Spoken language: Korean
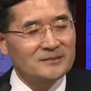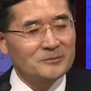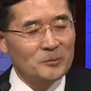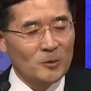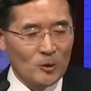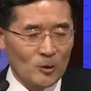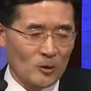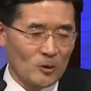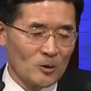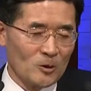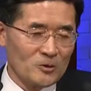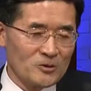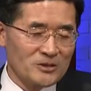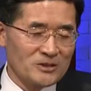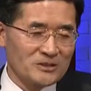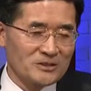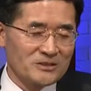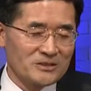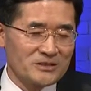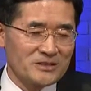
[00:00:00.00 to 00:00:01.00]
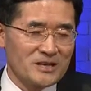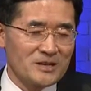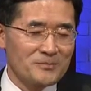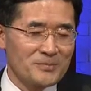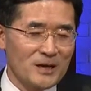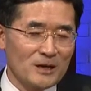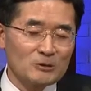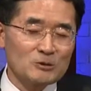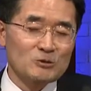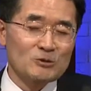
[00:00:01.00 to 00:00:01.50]
모든 것들을
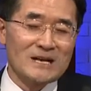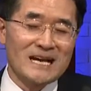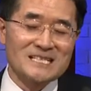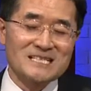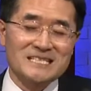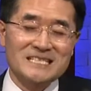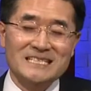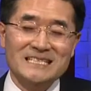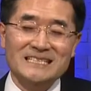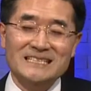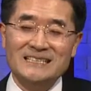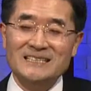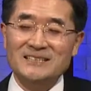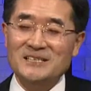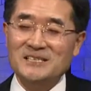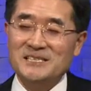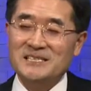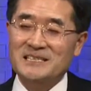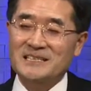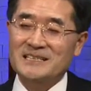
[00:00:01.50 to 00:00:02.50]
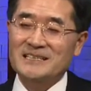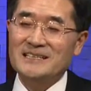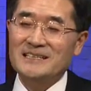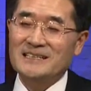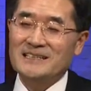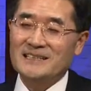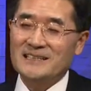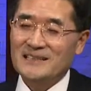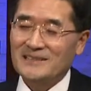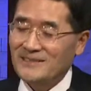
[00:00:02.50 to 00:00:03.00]
평준화시키는 것이
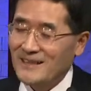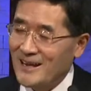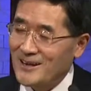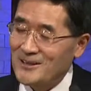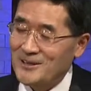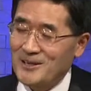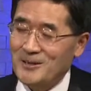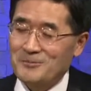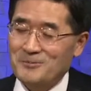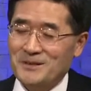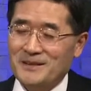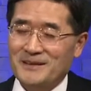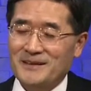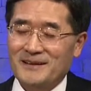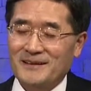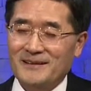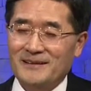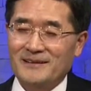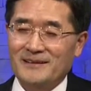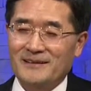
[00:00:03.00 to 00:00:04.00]
있다는 겁니다.